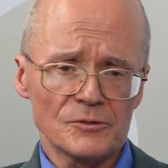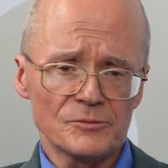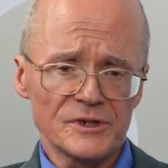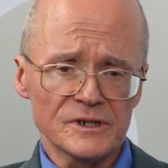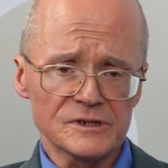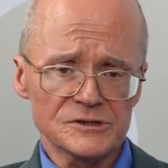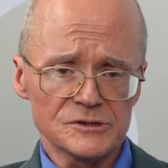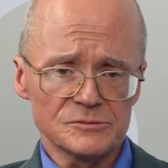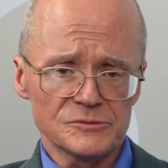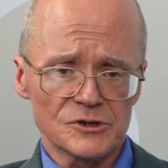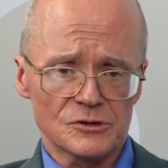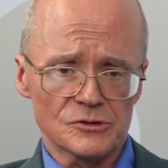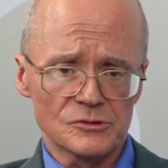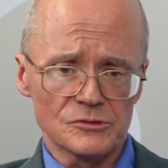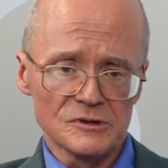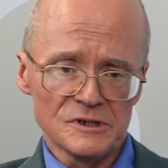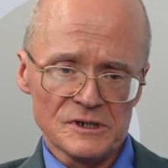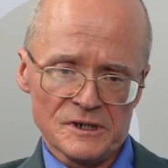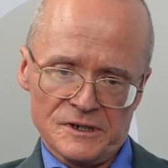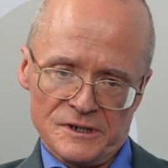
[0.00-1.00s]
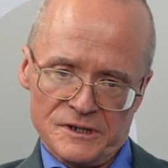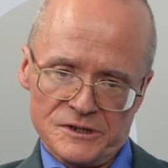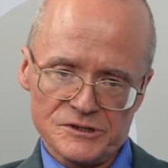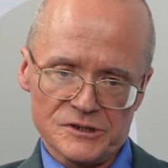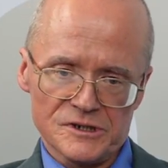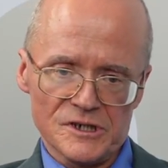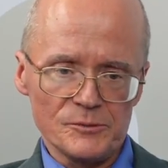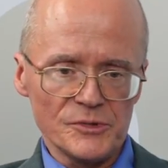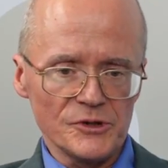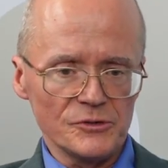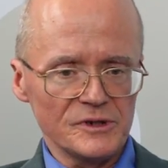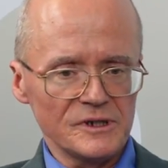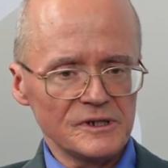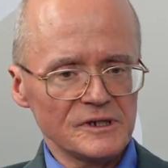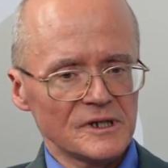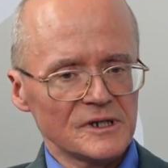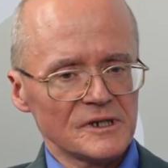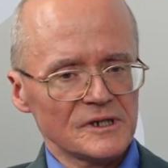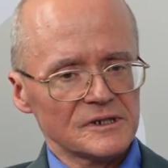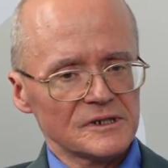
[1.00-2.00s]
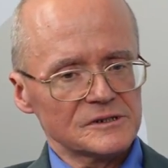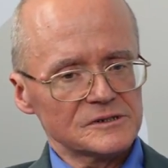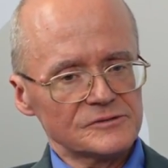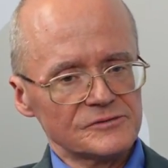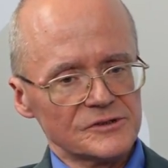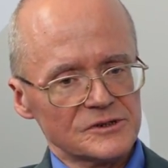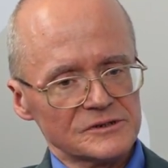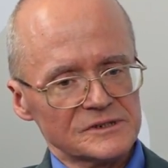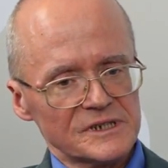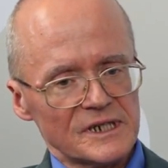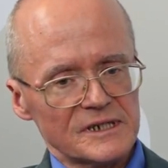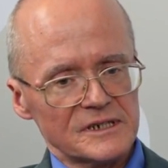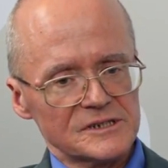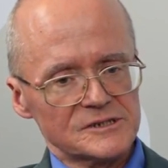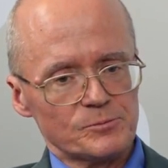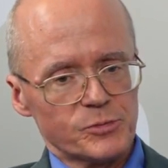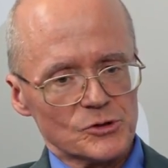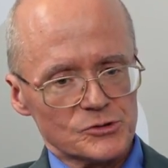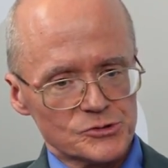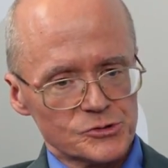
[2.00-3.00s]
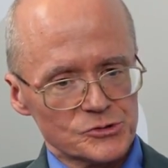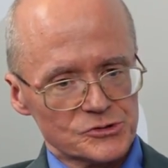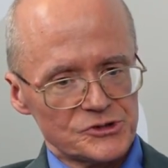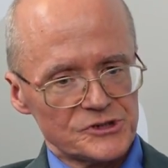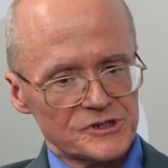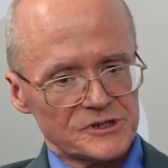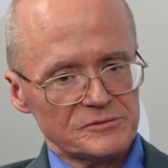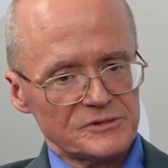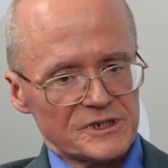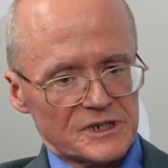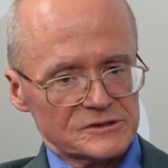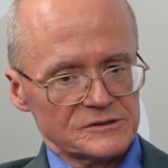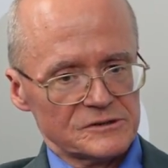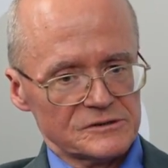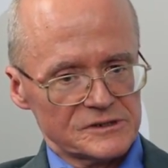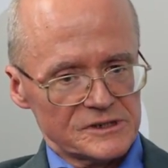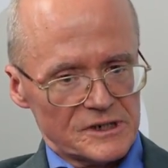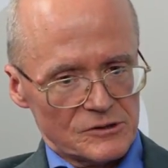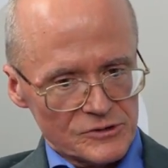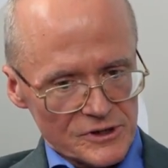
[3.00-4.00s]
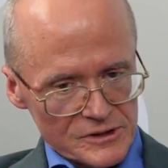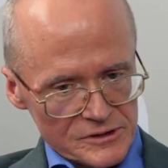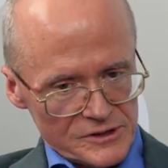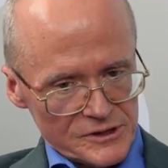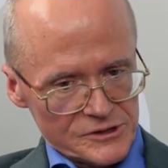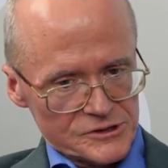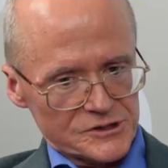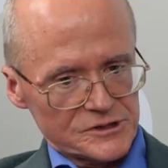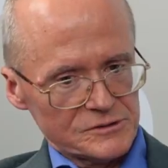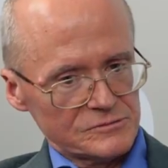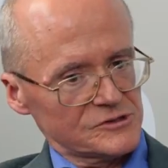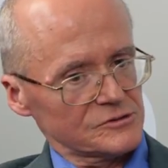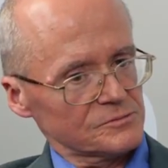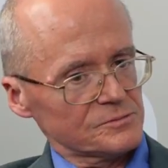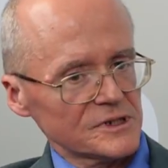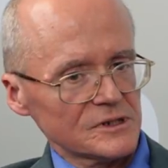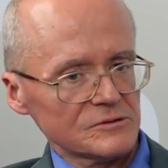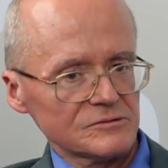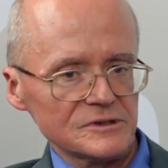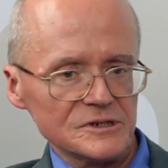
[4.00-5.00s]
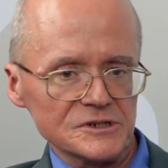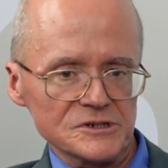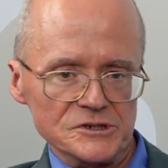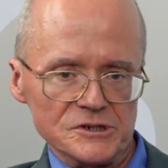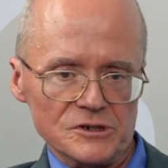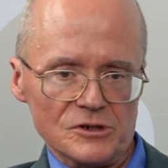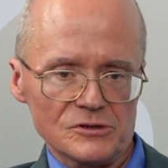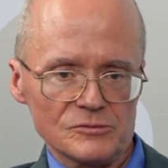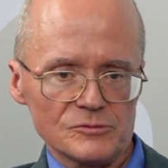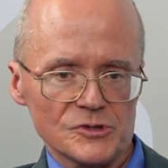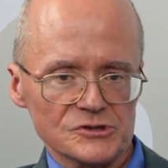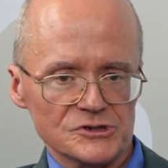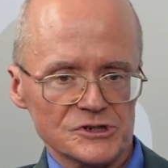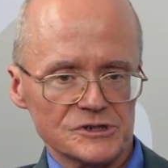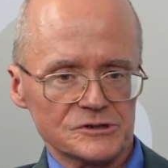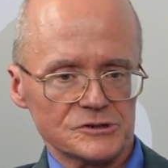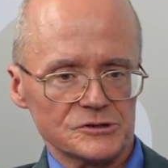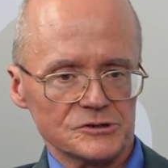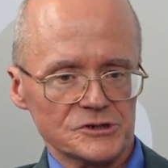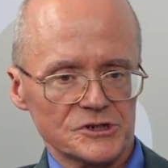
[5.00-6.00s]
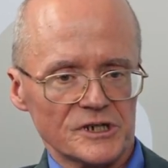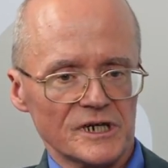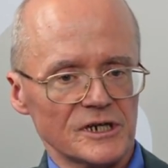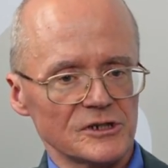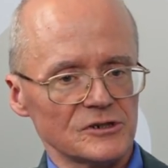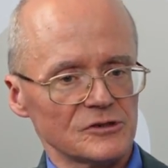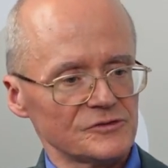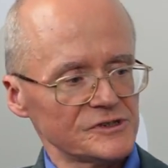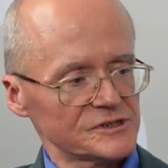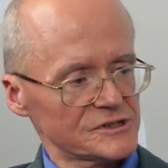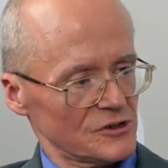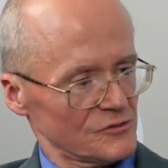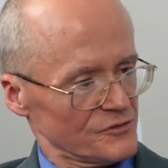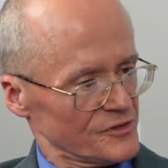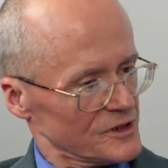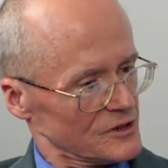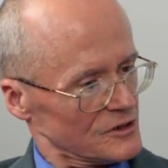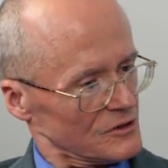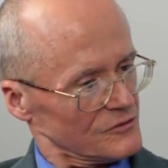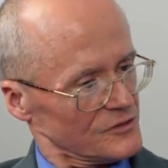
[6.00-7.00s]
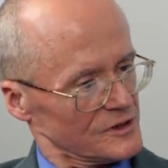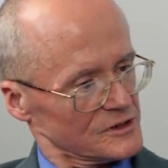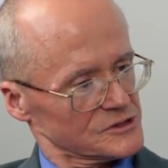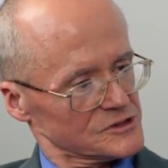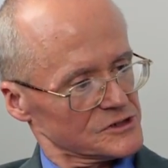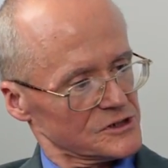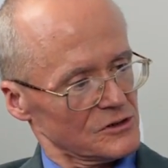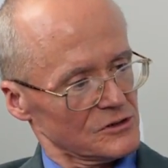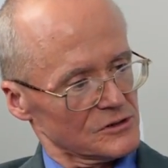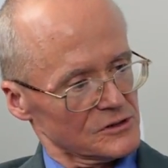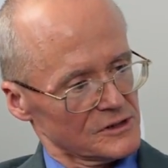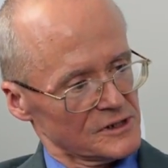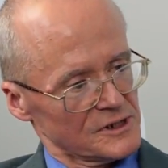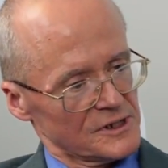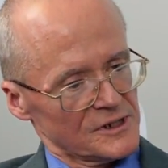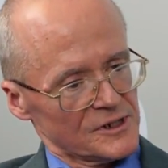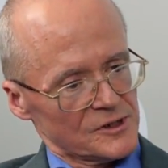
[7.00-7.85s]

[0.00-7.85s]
pierwszym roku, że one były związane z poczuciem, jak sądzę, autentycznym zupełnie, że on może coś krajowi zaoferować, że on